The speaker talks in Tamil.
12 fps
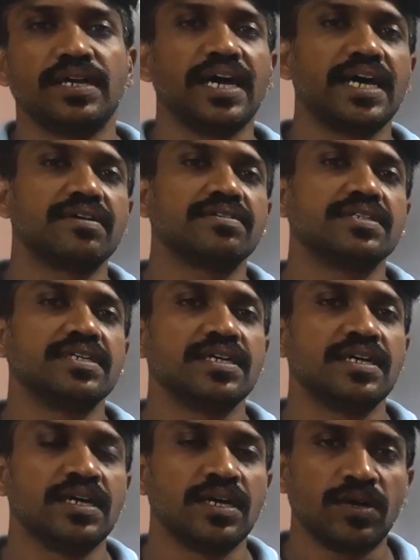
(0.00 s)
ஏரை வந்து
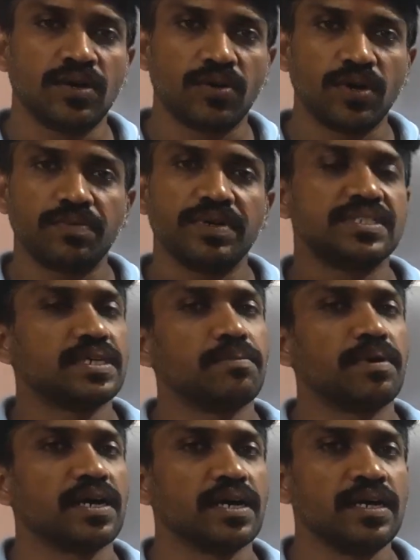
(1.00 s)
கொண்டு போய்
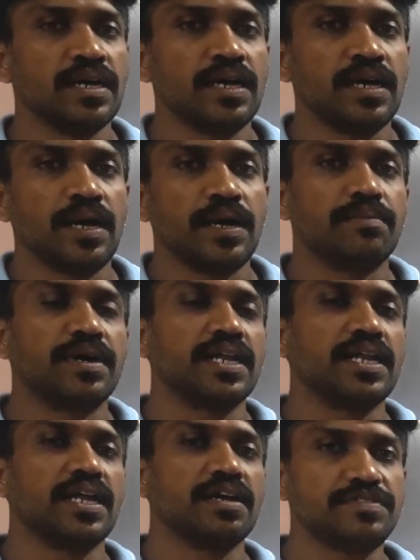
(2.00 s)
சேர்ப்பாங்க பட்
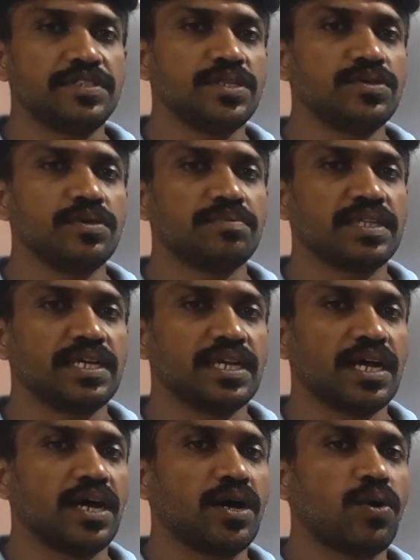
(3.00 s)
இன் எஃப்சியூன்னு
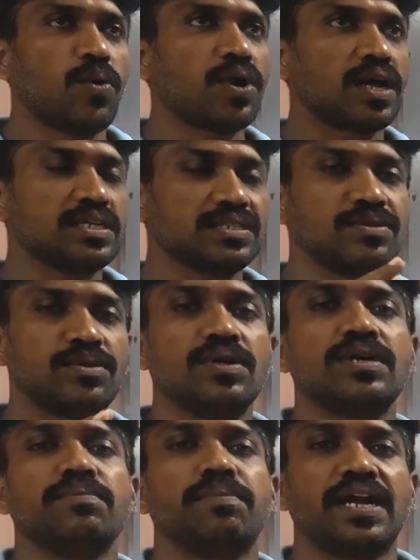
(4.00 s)
பார்த்தீங்கன்னா ஒரு
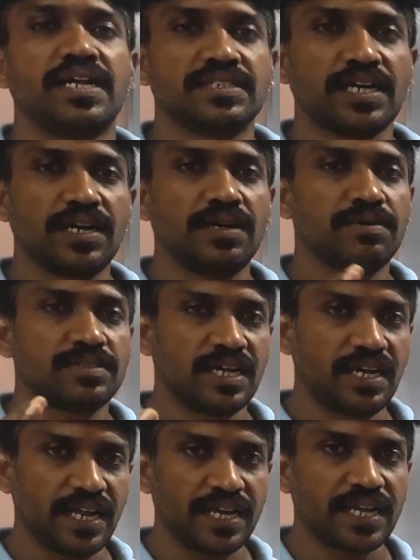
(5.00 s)
ஒரு பட்
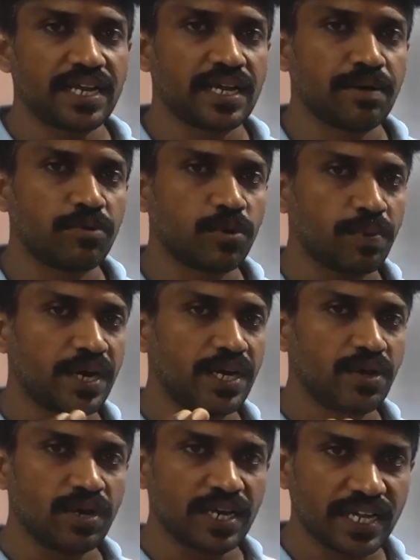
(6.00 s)
சர்டைன் ஏரியா ஒரு
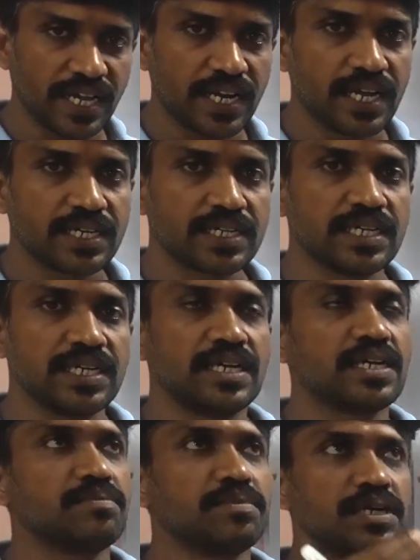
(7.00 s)
பர்டிகுலர் ஏரியாவுக்கு
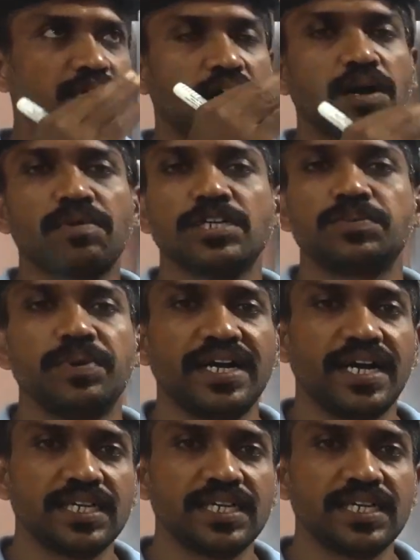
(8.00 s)
நம்ம நார்மலாக ஸ்ப்ளிட்